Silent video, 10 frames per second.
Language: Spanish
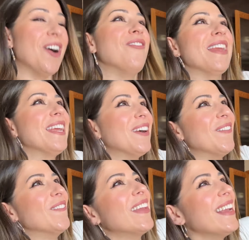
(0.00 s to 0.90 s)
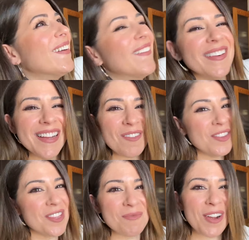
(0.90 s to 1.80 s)
os venís conmigo.
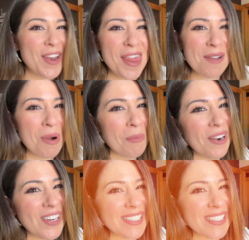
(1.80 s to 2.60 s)
¿Cuánto tiempo que no hacíamos un vlog?